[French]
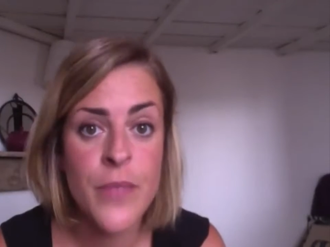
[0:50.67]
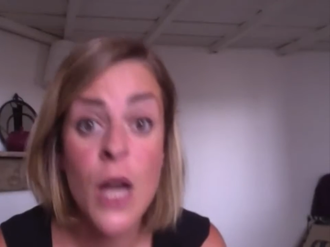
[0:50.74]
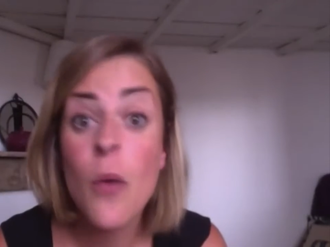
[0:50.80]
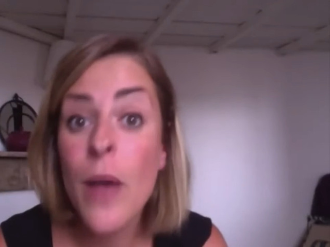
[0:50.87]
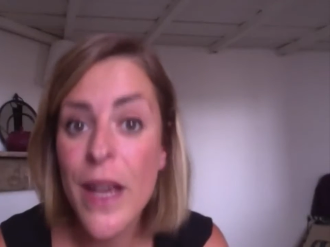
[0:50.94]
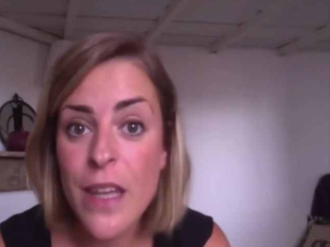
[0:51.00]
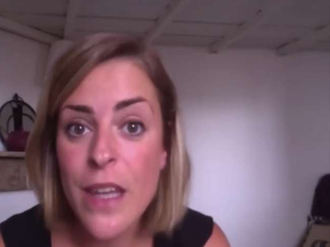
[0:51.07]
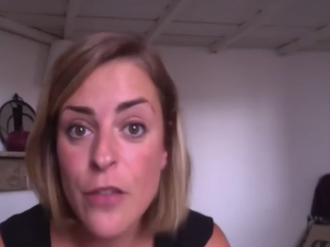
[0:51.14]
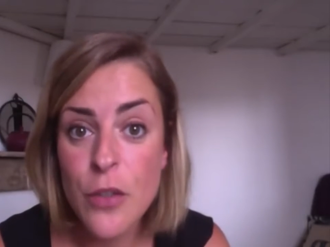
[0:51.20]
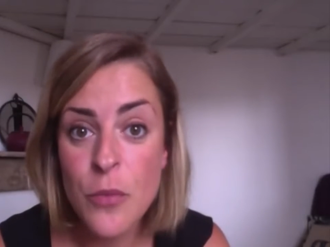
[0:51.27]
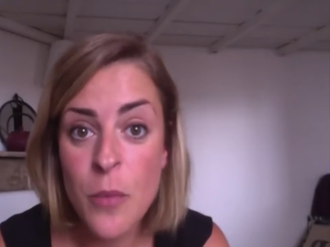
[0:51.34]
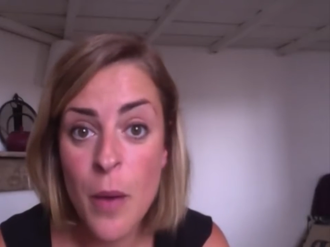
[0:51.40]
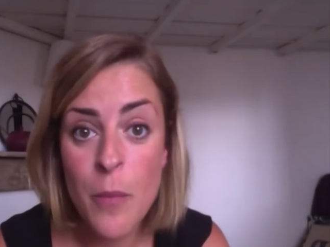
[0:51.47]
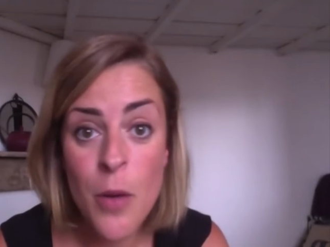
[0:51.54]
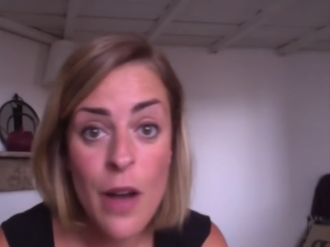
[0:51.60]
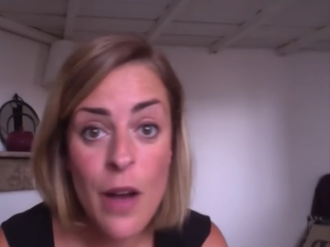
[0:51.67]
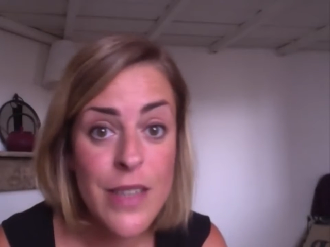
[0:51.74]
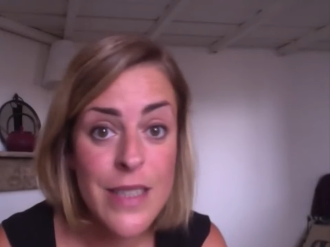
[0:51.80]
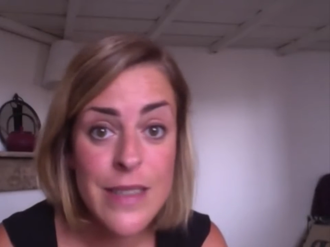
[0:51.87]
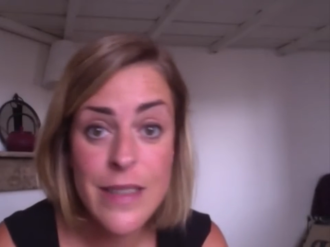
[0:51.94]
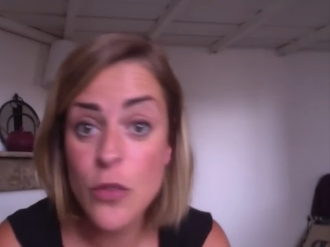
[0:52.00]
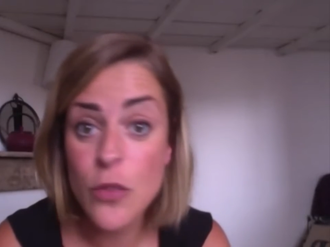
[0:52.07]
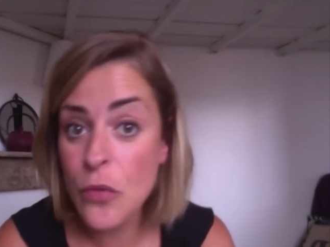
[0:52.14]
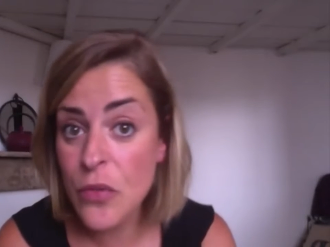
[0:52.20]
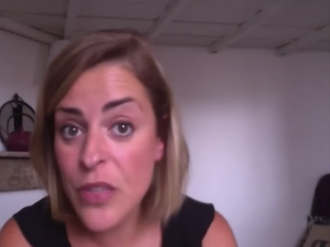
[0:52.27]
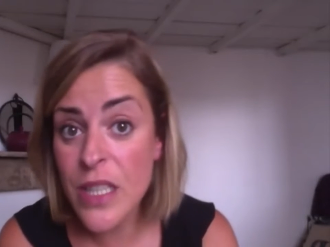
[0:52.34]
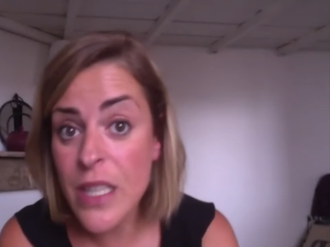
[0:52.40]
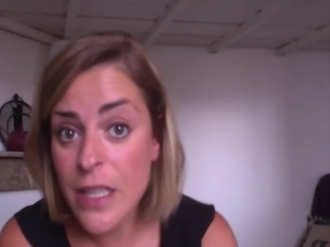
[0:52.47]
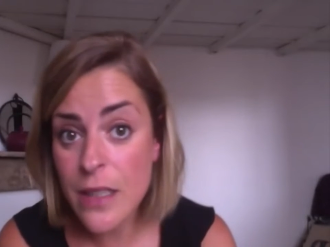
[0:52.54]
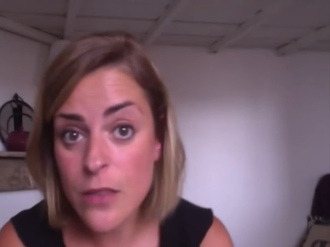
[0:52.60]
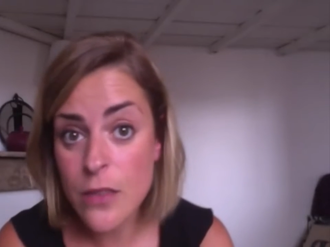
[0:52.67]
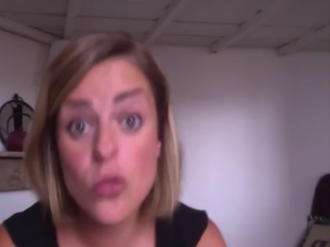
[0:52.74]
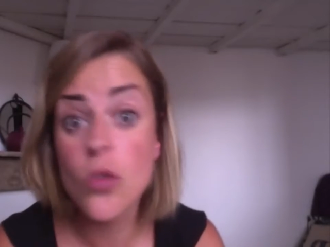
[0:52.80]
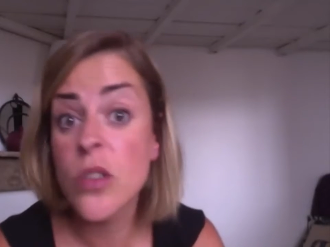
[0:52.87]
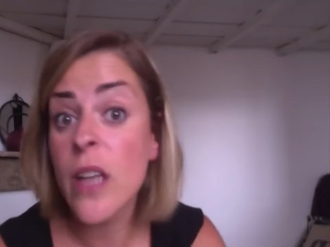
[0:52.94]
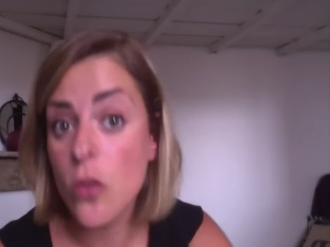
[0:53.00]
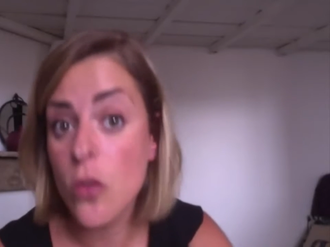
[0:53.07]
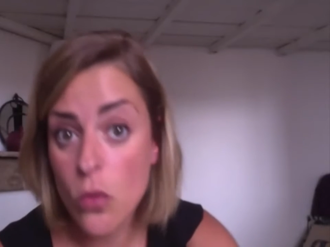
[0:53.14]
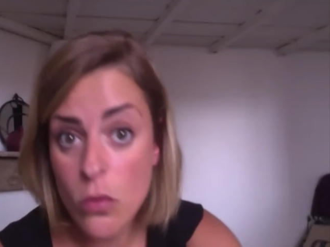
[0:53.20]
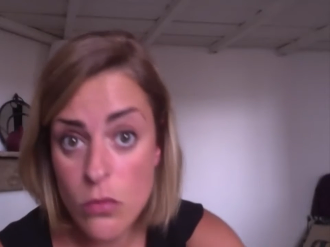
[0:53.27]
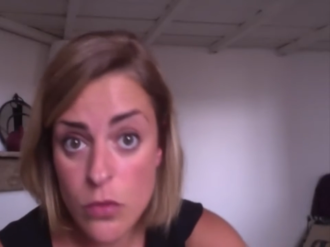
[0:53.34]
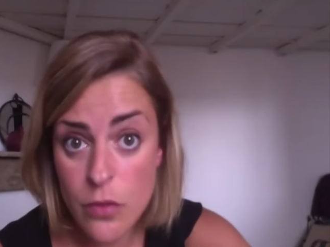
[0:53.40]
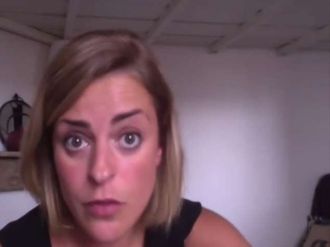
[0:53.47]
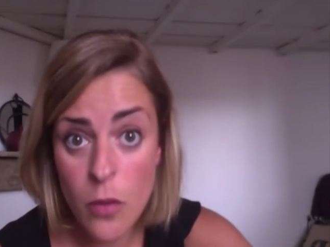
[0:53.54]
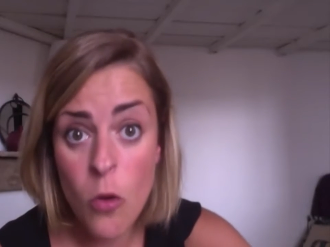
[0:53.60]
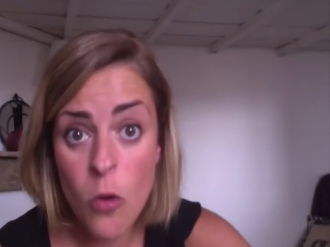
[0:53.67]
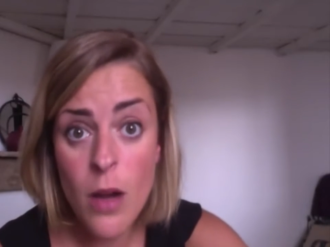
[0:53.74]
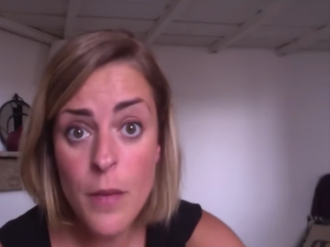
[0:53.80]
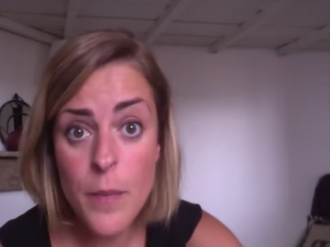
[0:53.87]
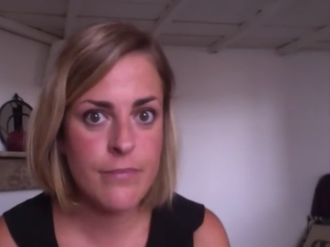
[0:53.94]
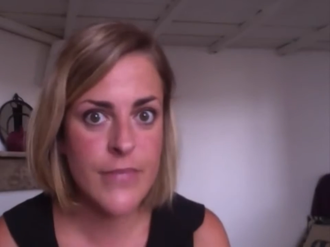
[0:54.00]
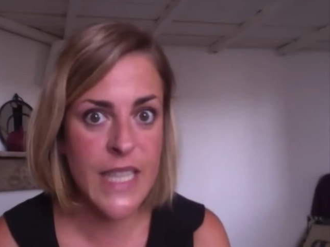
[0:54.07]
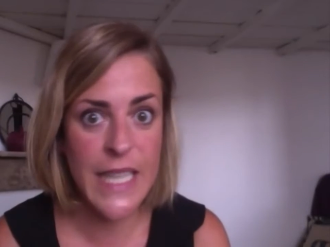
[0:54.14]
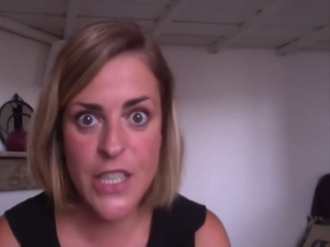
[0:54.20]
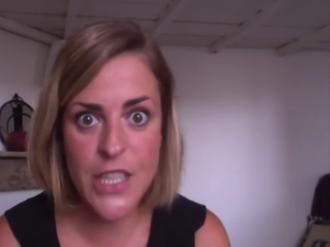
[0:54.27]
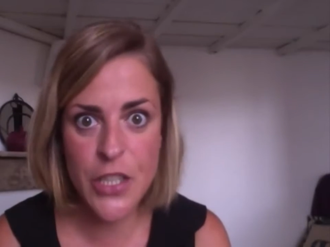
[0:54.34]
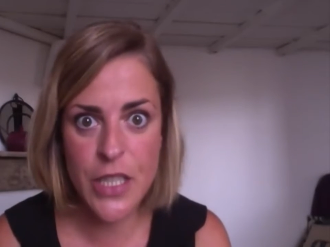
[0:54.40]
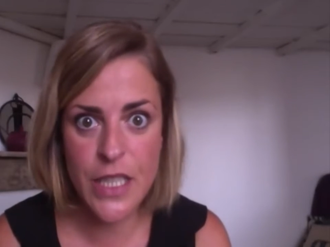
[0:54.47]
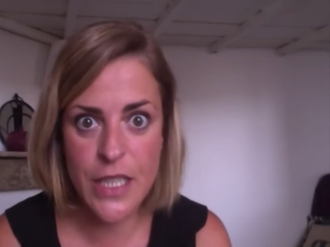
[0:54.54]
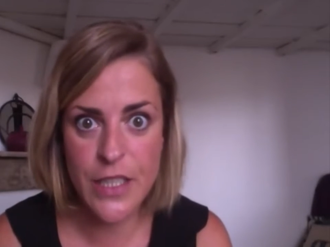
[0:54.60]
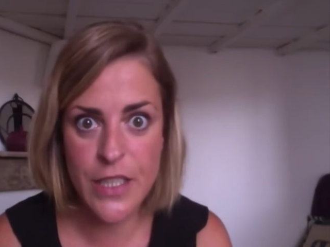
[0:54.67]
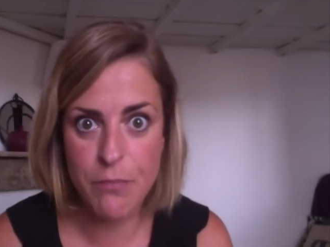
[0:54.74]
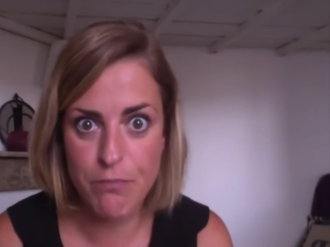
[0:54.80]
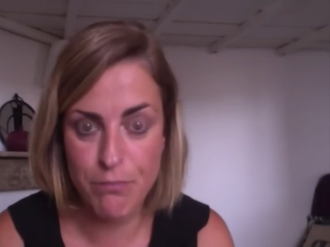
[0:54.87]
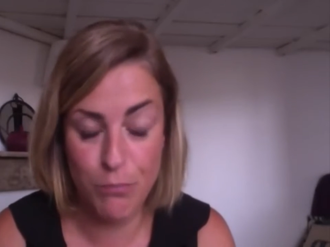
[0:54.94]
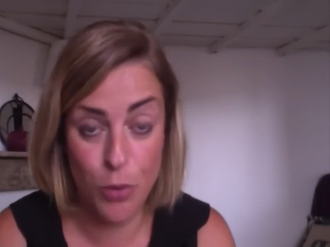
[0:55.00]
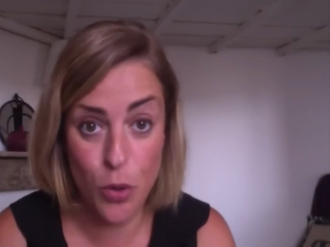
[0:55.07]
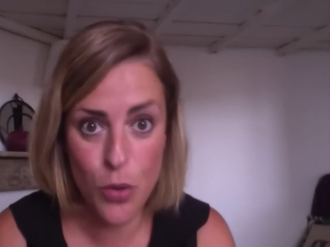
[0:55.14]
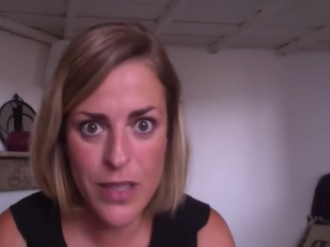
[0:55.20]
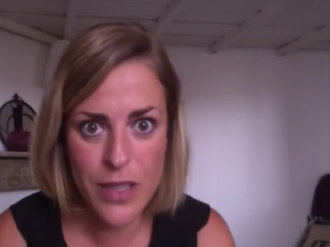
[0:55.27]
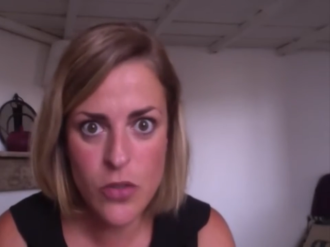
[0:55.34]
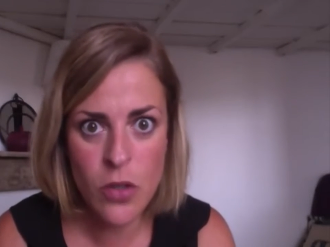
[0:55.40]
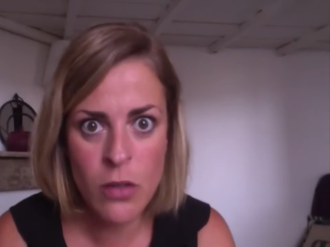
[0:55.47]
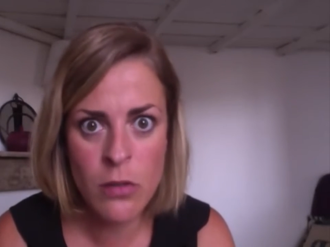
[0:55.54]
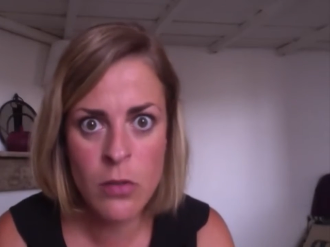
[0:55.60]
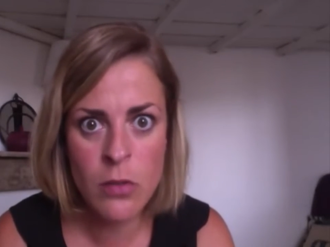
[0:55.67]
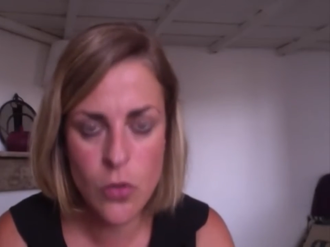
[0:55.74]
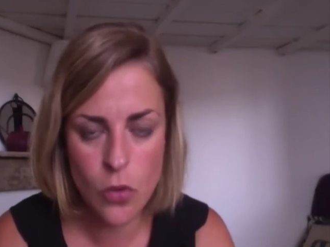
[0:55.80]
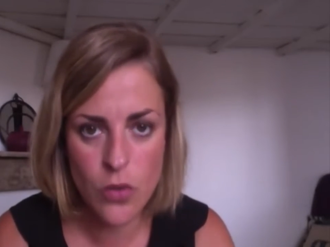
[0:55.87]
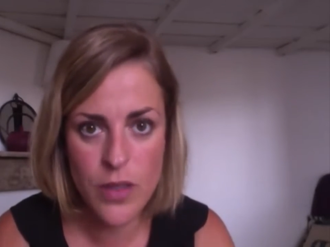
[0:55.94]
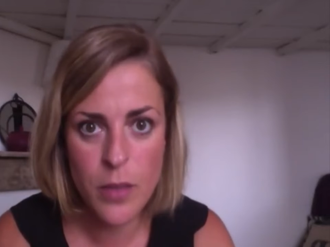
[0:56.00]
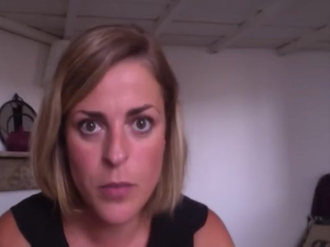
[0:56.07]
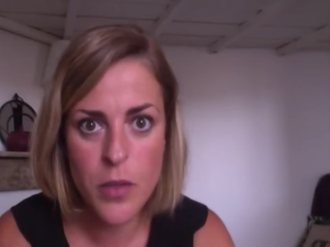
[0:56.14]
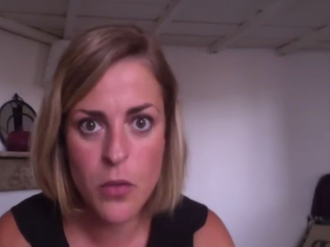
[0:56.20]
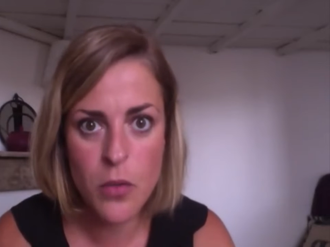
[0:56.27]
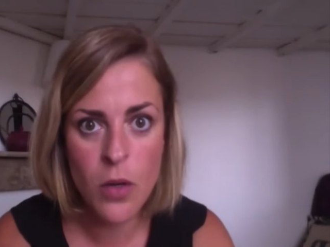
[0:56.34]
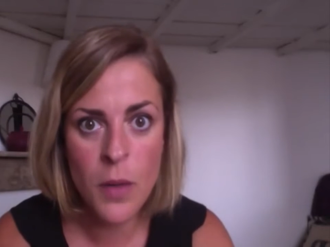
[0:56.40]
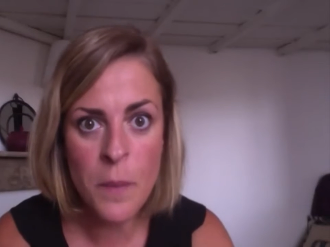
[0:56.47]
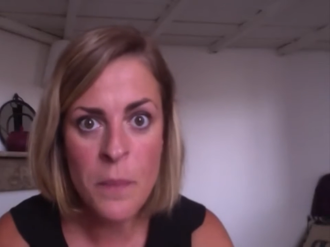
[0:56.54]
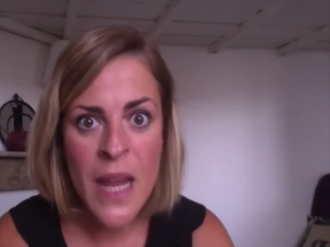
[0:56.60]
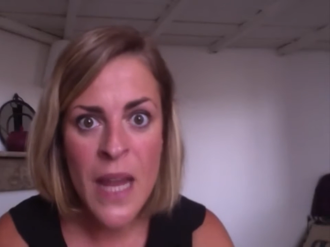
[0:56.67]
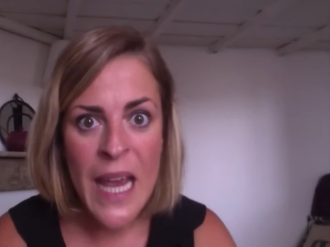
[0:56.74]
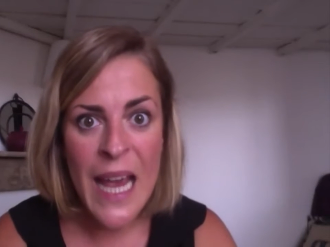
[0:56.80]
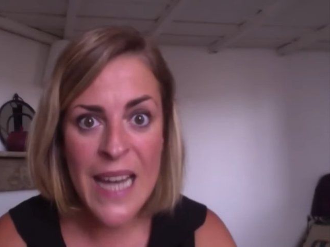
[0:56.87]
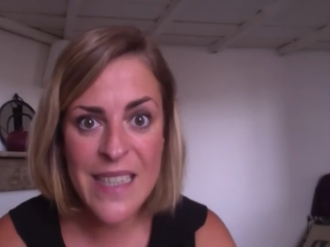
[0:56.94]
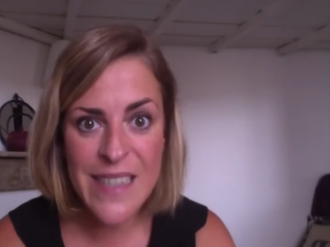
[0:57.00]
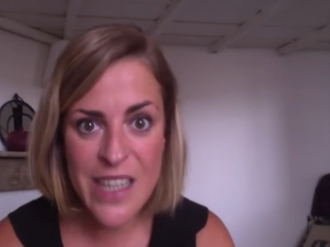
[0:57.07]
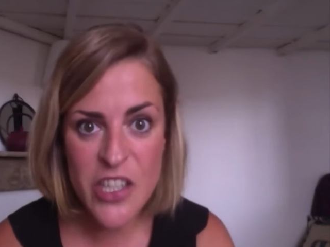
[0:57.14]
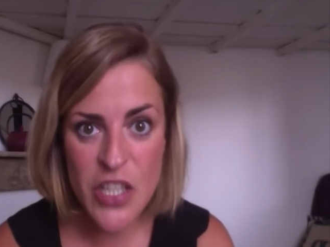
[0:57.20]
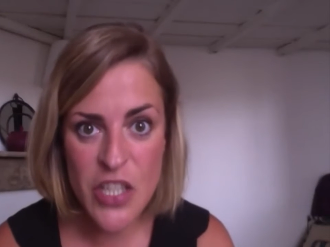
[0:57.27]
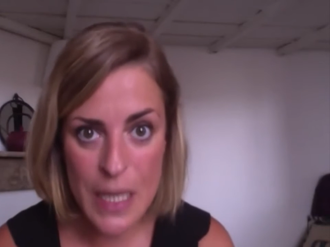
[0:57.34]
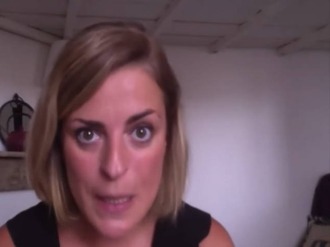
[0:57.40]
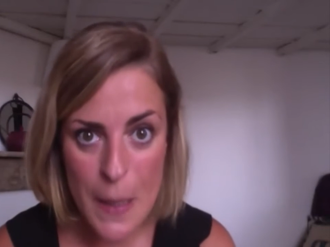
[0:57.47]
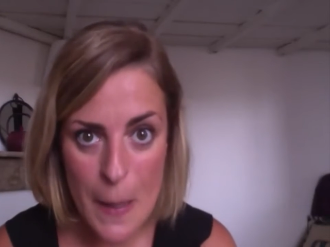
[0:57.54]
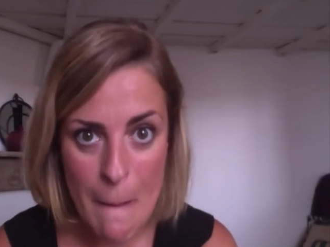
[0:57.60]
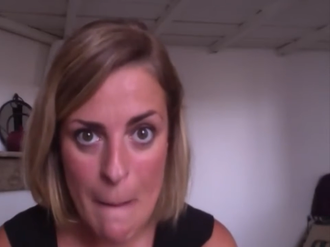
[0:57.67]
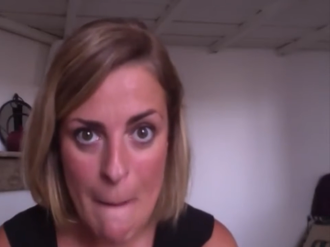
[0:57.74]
Ouais, il y avait une maman avec ses deux filles, hein, deux ados, devant moi. Et là, j'ai bloqué sur un truc sur le tapis roulant. Elles achetaient